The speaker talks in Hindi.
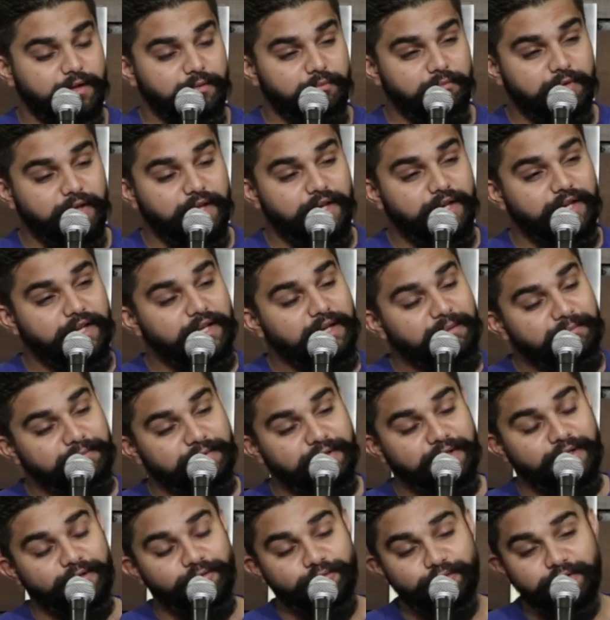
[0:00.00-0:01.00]
मेरी
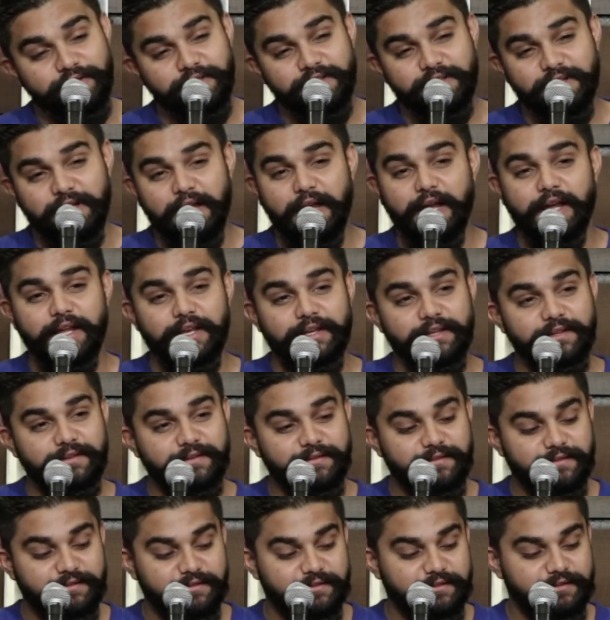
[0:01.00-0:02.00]
अपनी हुई खाल
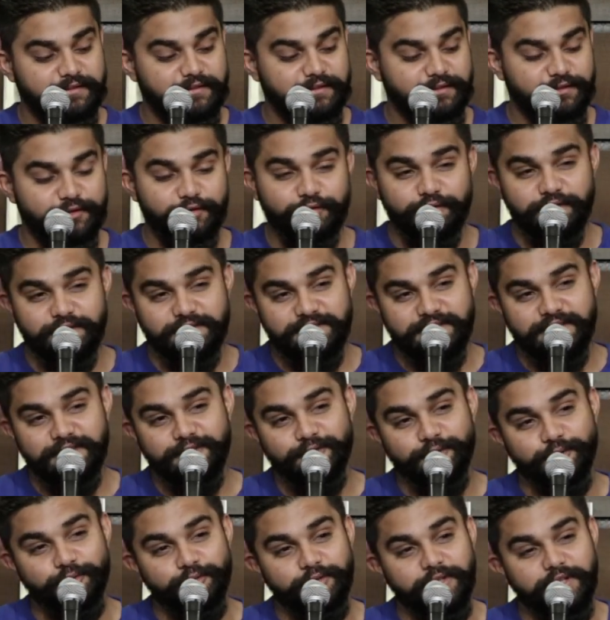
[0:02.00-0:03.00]
तो
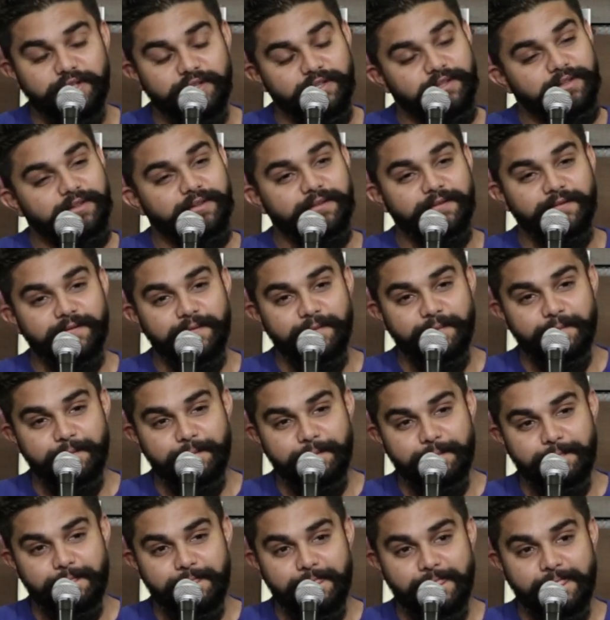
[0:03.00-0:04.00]
इज्जत हो गई
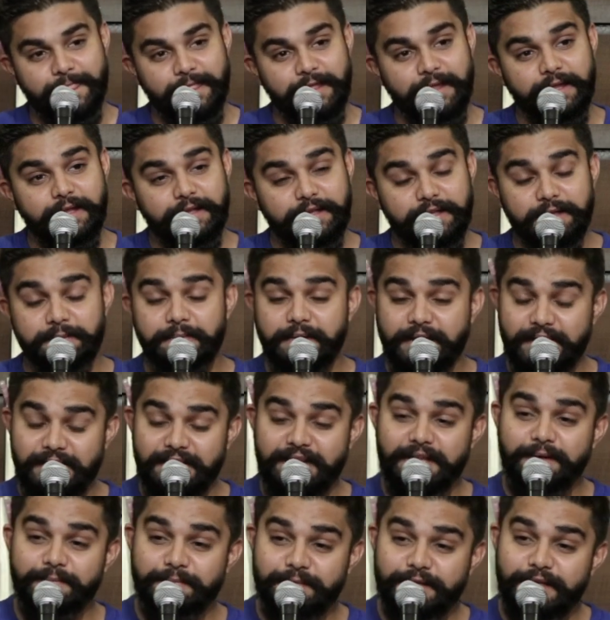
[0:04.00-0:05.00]
कि
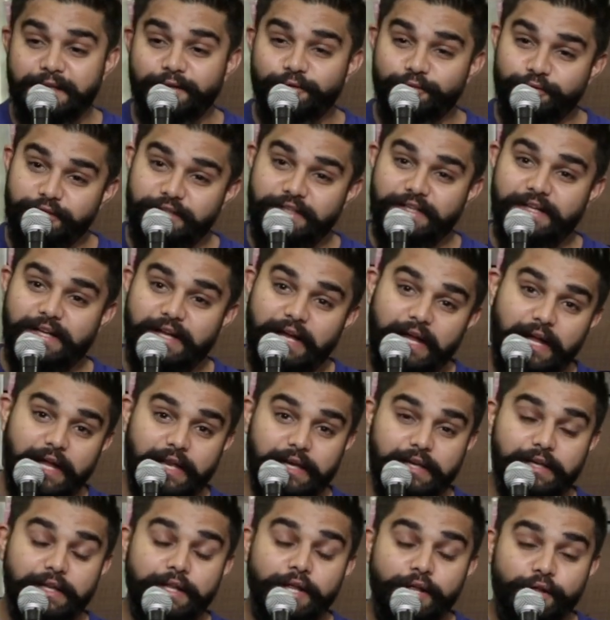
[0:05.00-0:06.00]
मेरी अपनी हुई
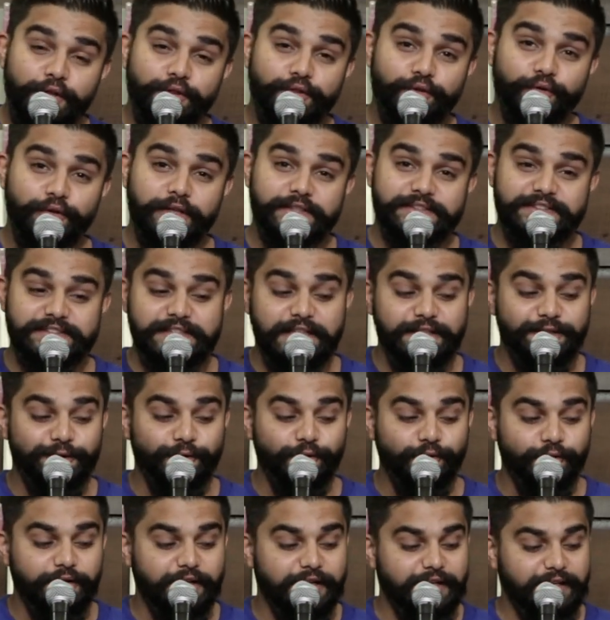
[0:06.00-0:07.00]
खाल तो इज्जत
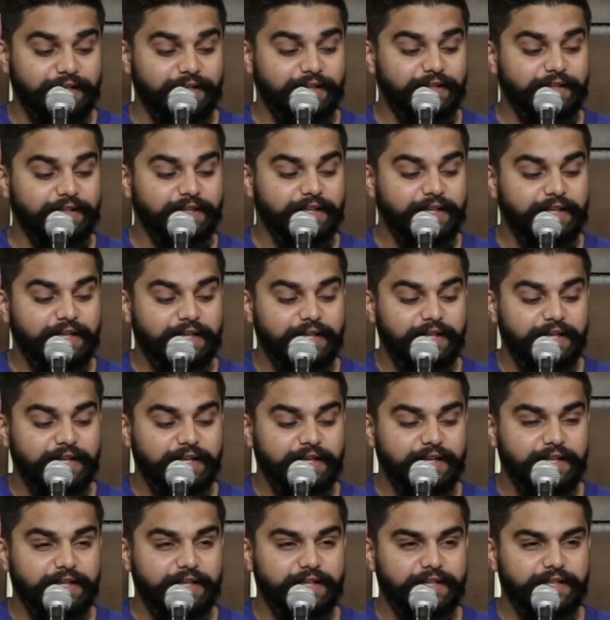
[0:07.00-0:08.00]
हो गई
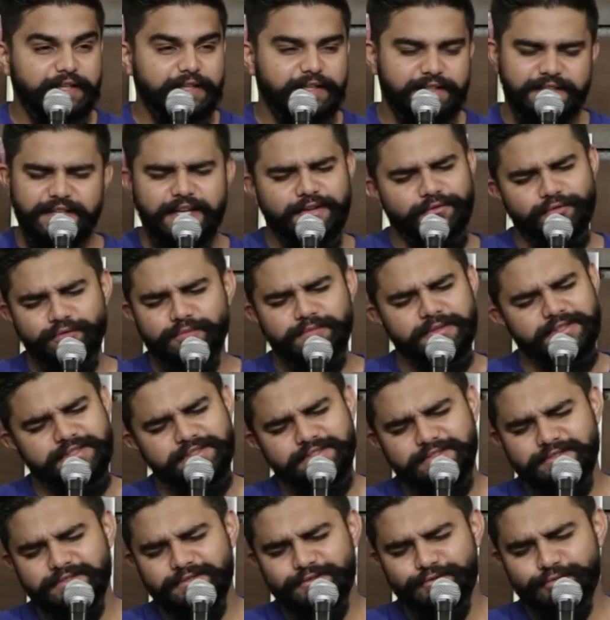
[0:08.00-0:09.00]
यार वो
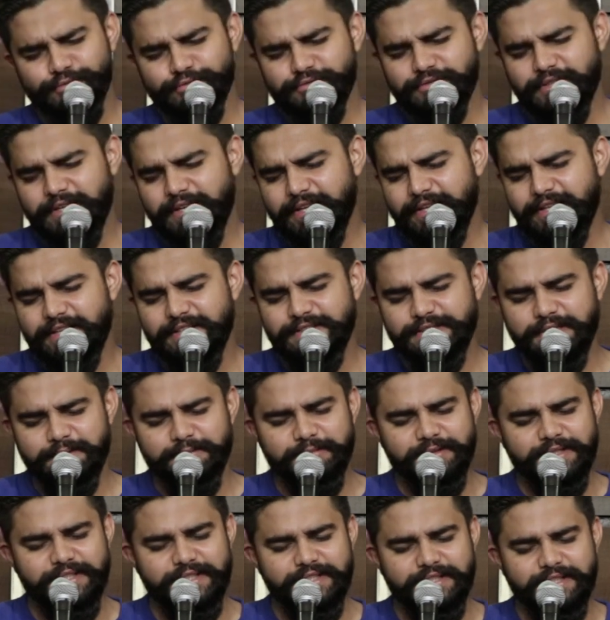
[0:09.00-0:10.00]
बस दूसरे की
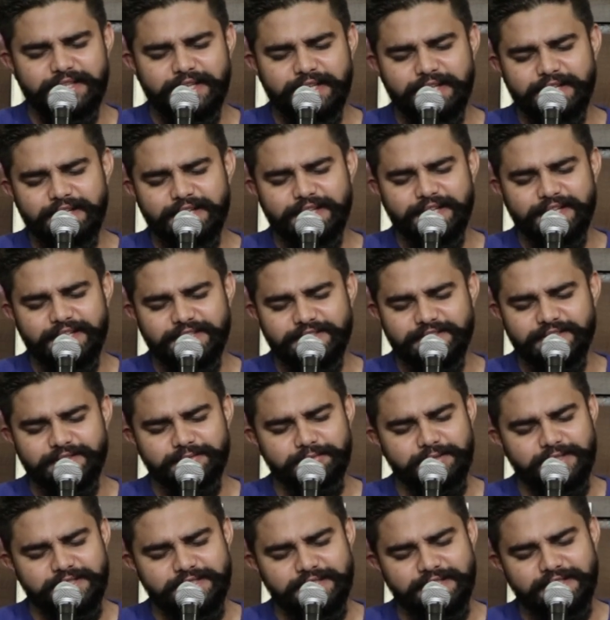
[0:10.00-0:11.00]
चमड़ी देख के जी
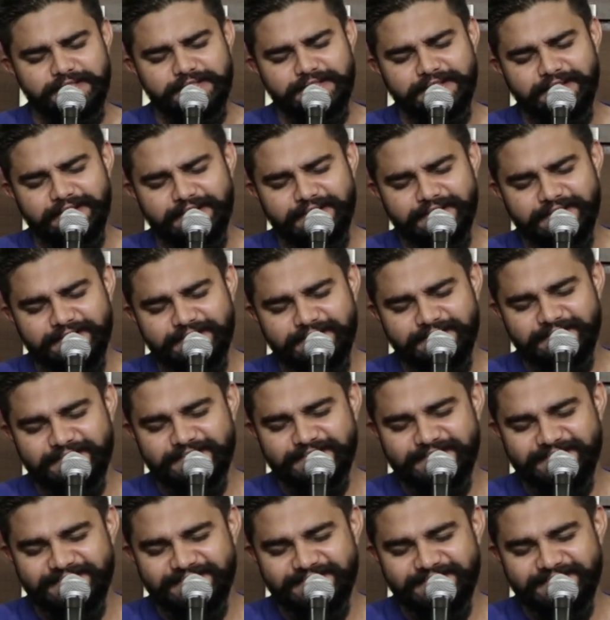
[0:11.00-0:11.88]
में चलता है